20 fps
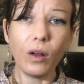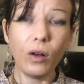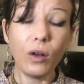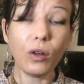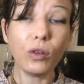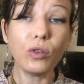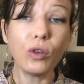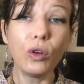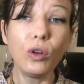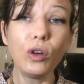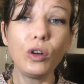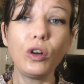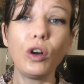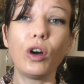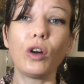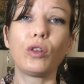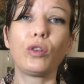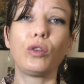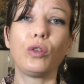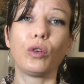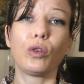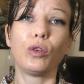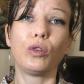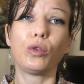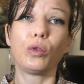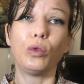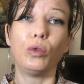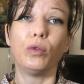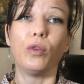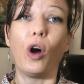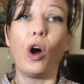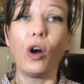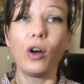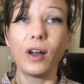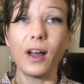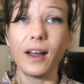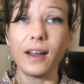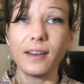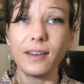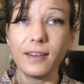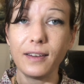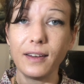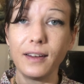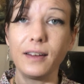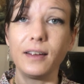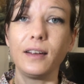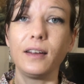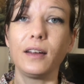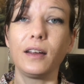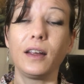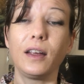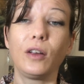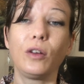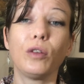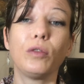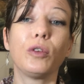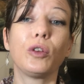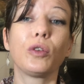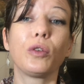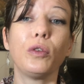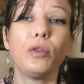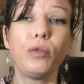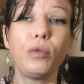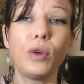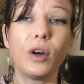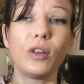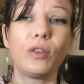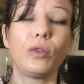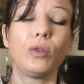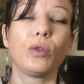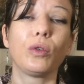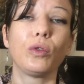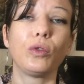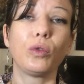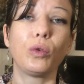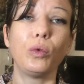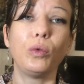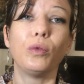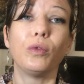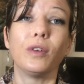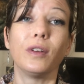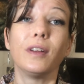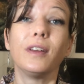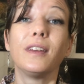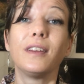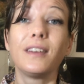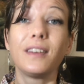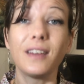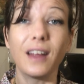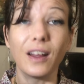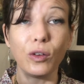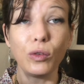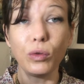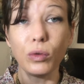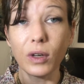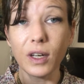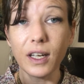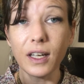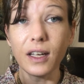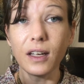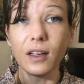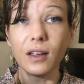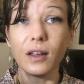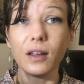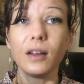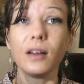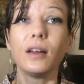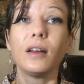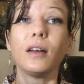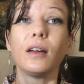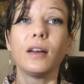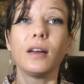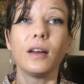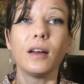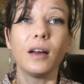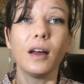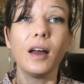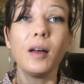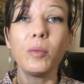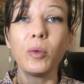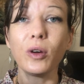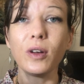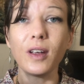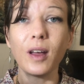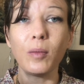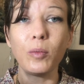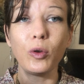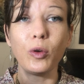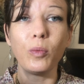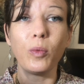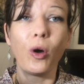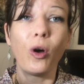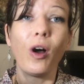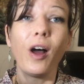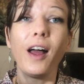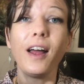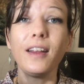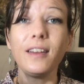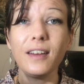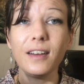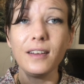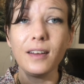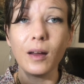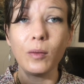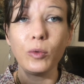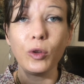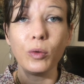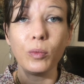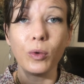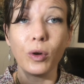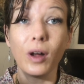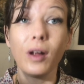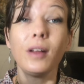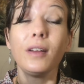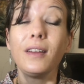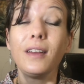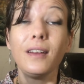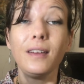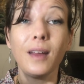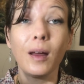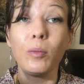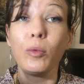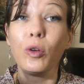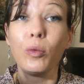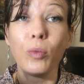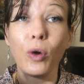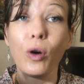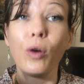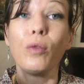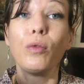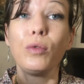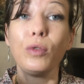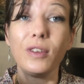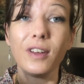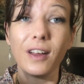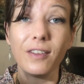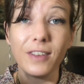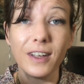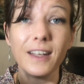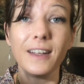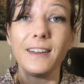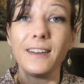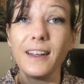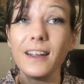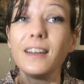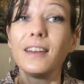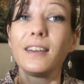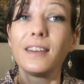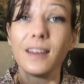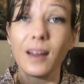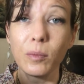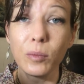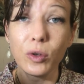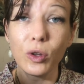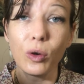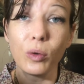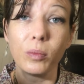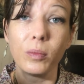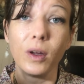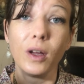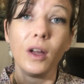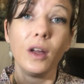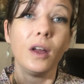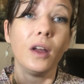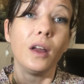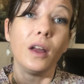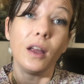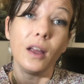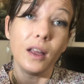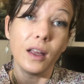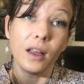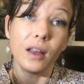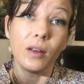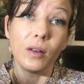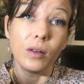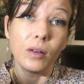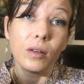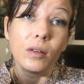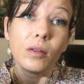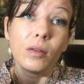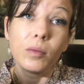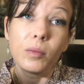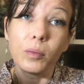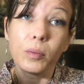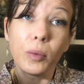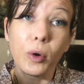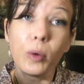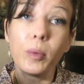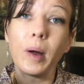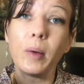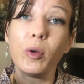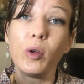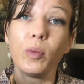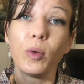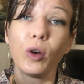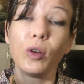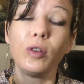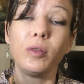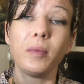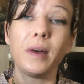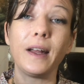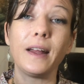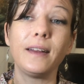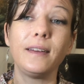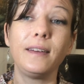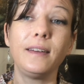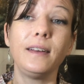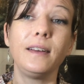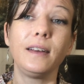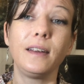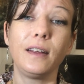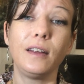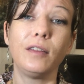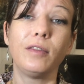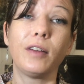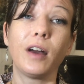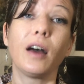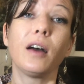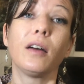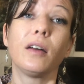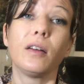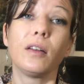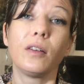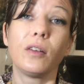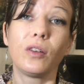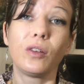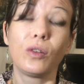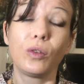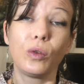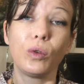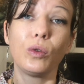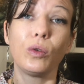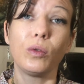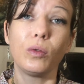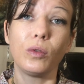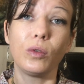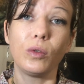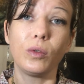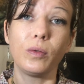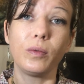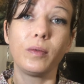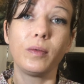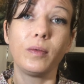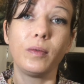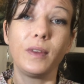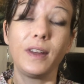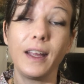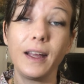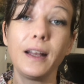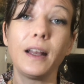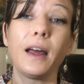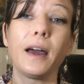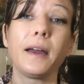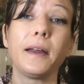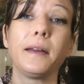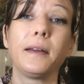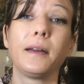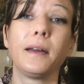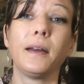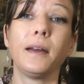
Lorsque le corps se retrouve encrassé et que votre foie se retrouve saturé, immanquablement, indéniablement, indéniablement, vous avez des symptômes et probablement une maladie qui va se déclarer.